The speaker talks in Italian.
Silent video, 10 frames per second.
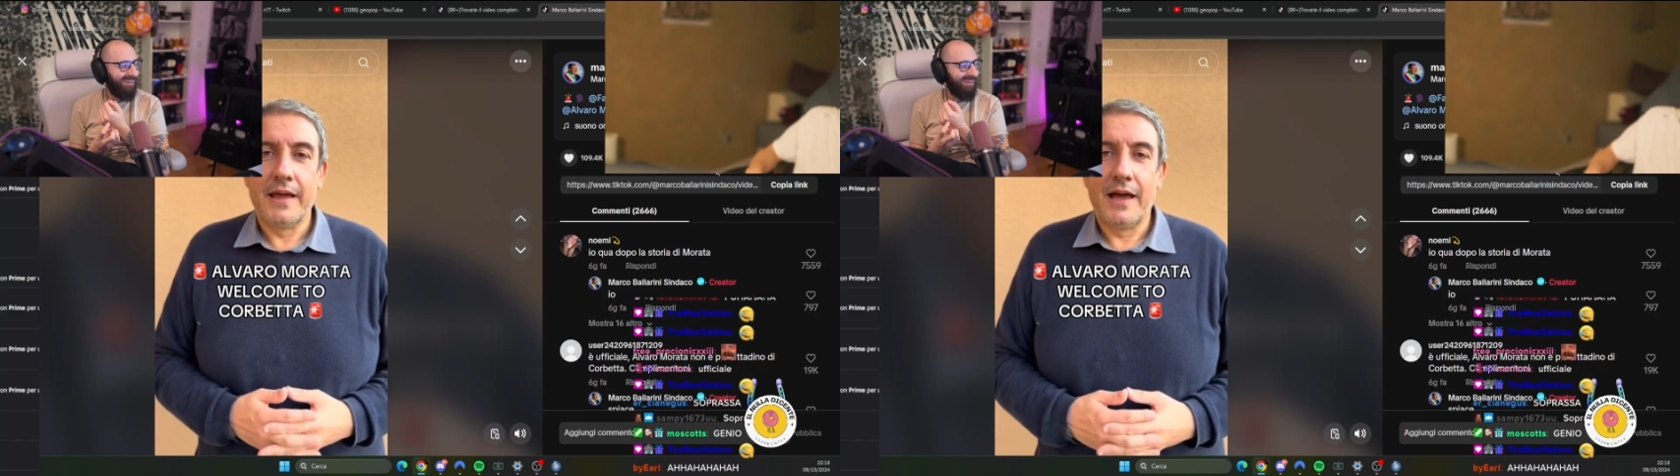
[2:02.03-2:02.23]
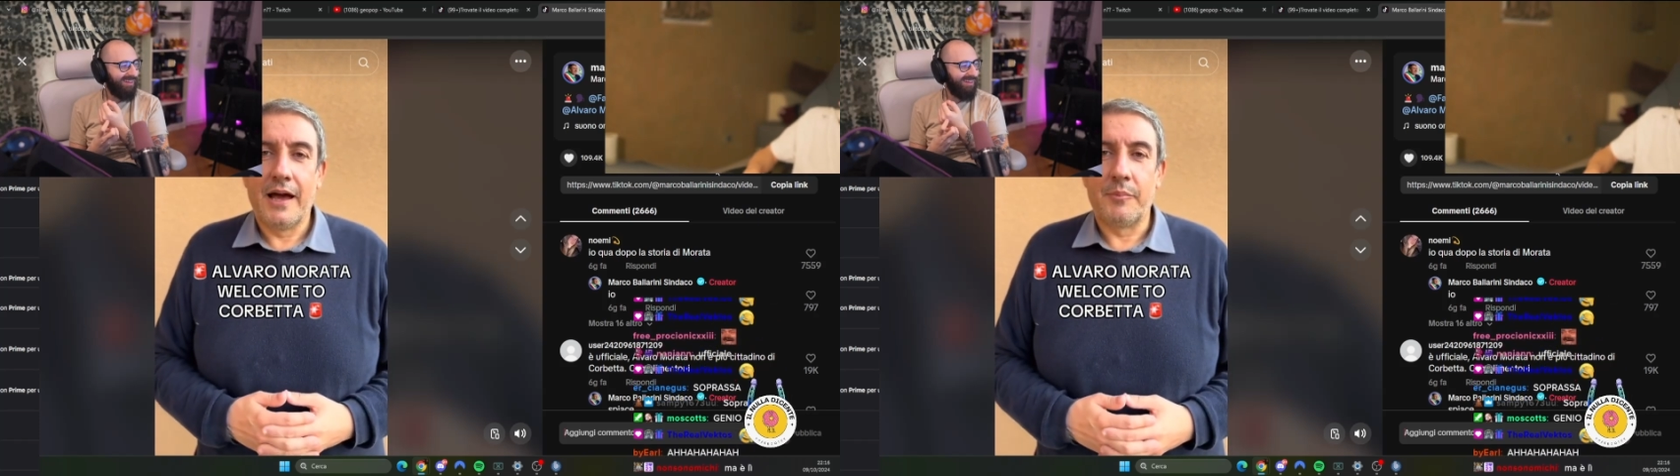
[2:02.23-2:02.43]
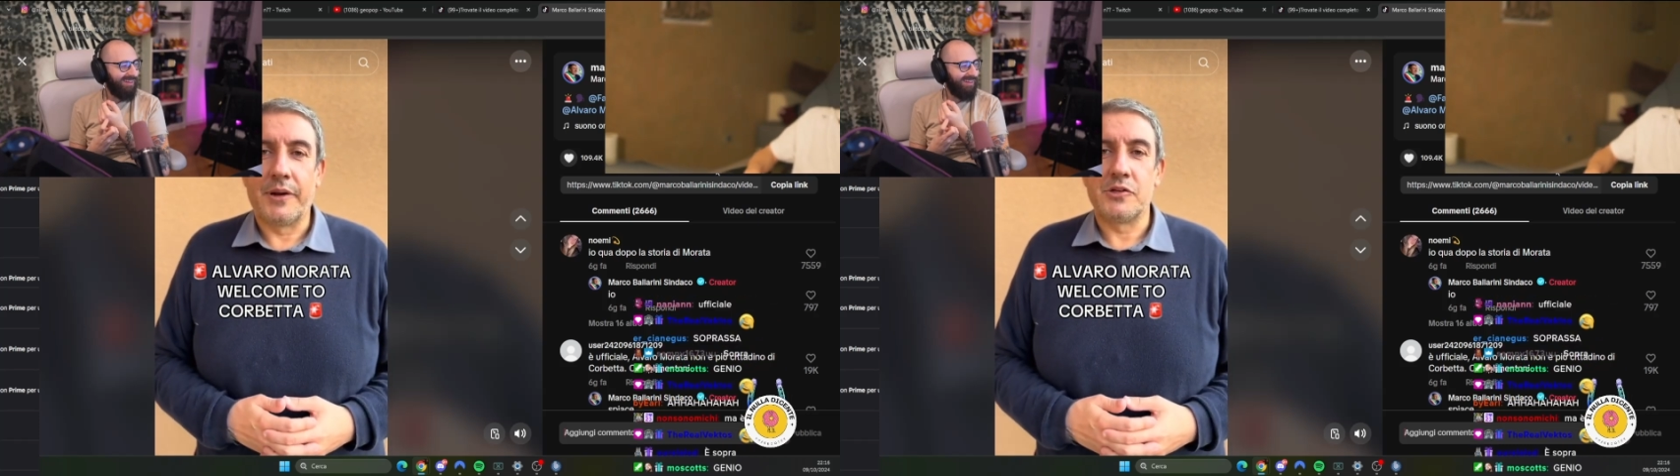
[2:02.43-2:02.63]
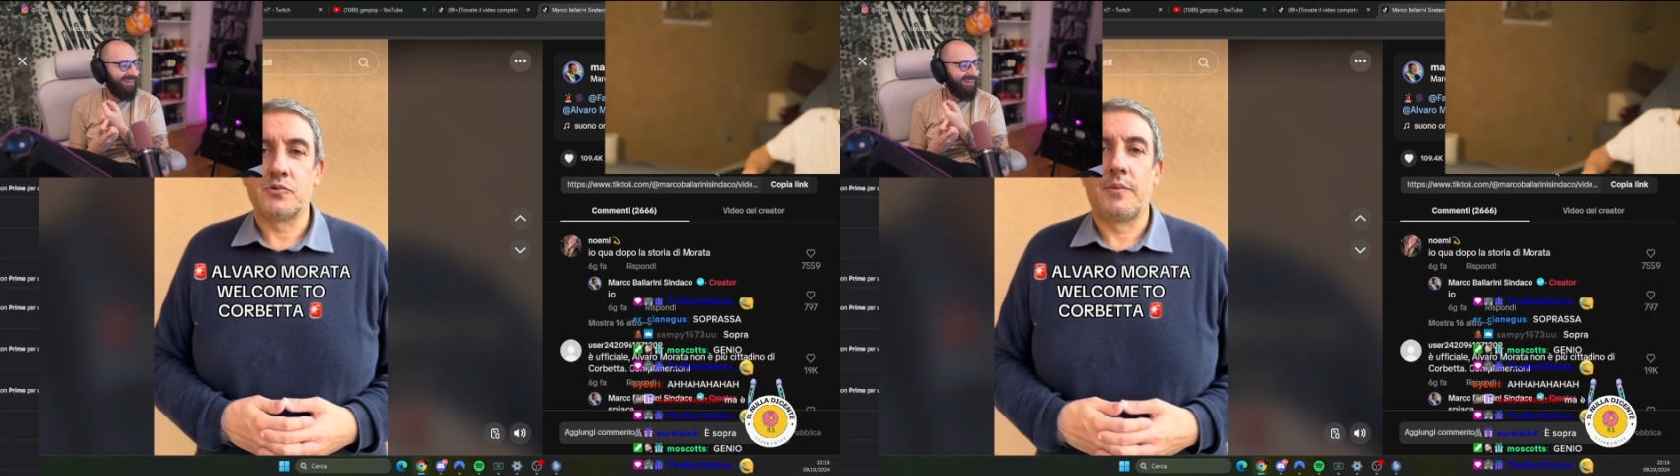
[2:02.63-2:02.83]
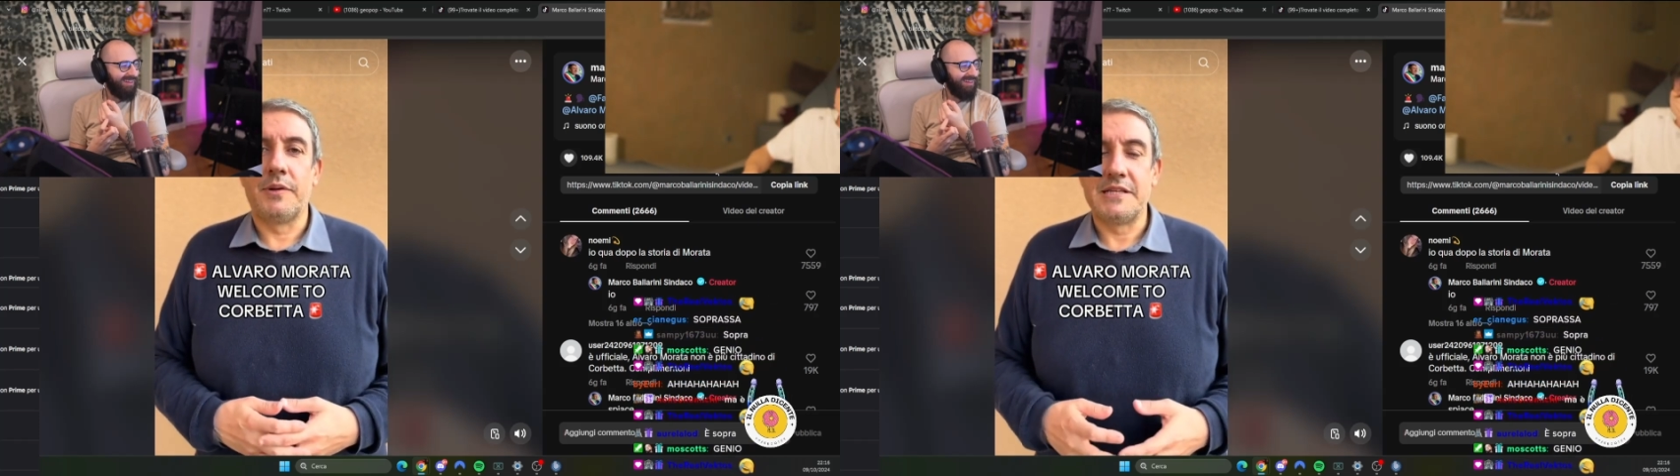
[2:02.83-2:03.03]
ha preso
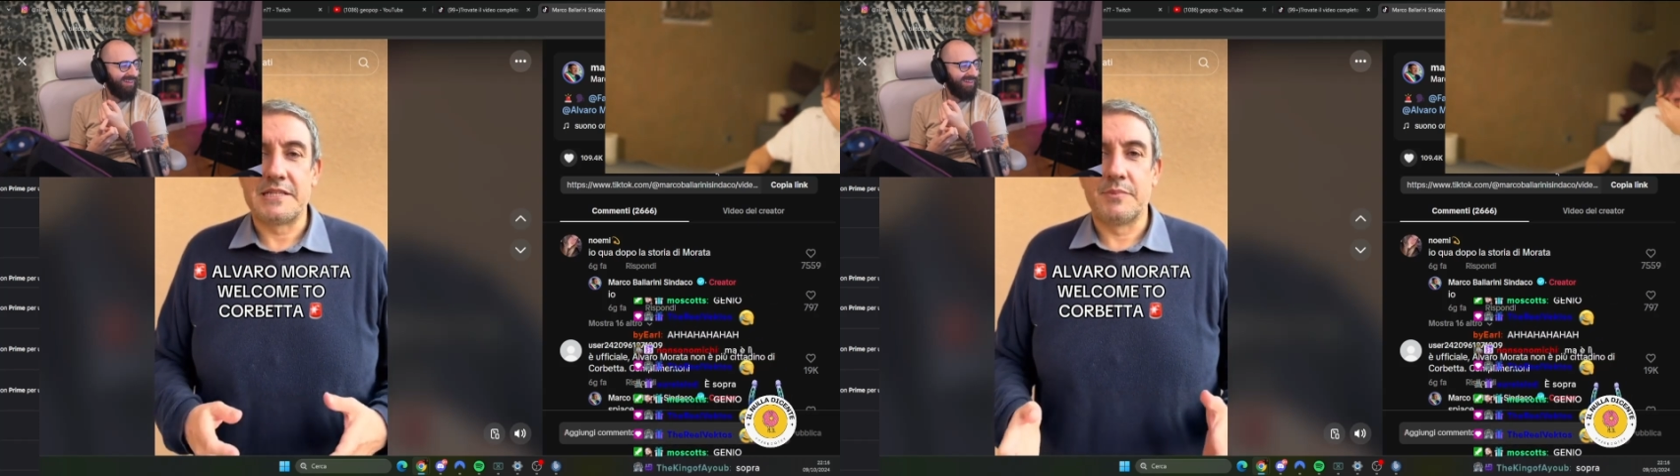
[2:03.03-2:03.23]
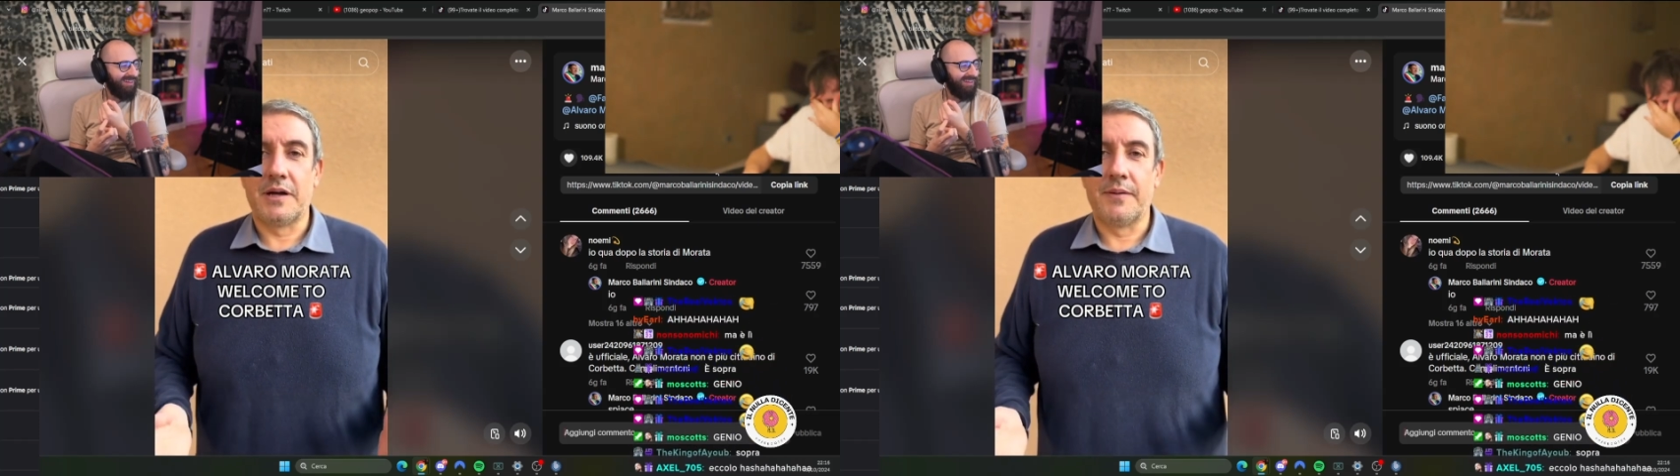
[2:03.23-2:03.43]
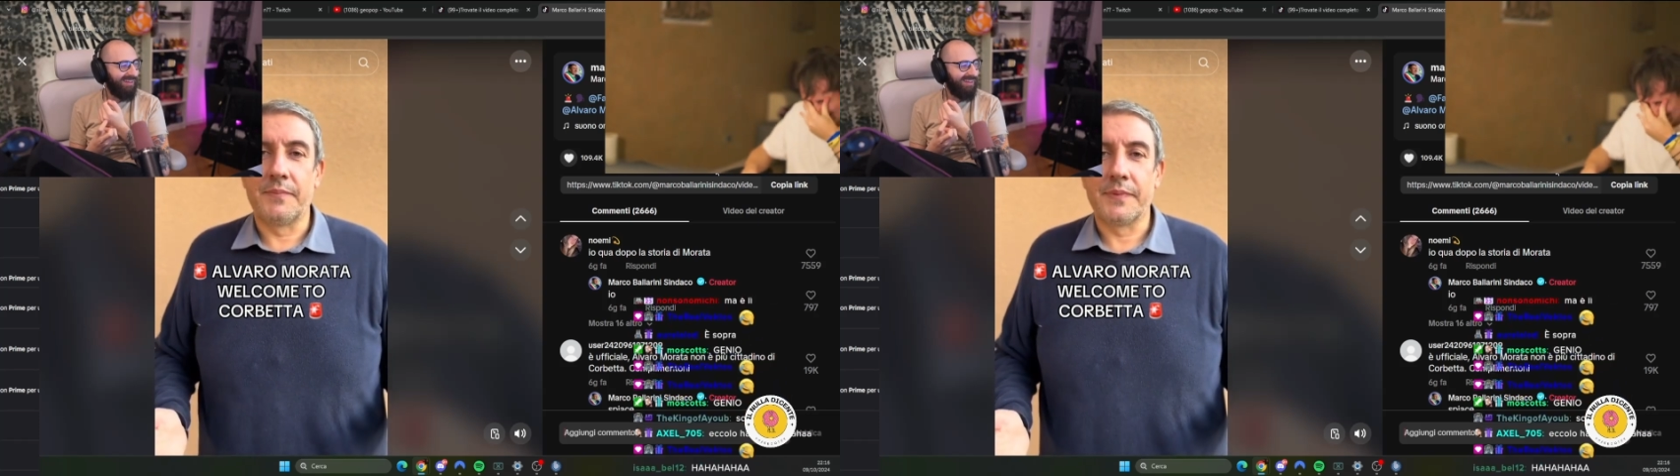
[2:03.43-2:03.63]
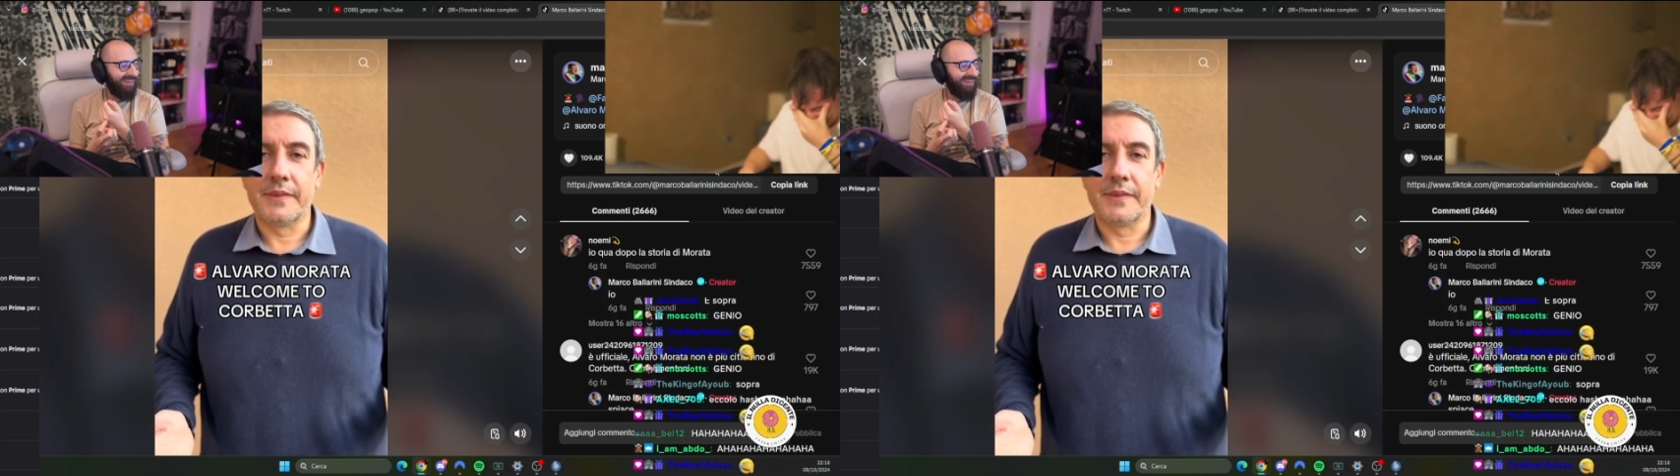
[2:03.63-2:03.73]
una bellissima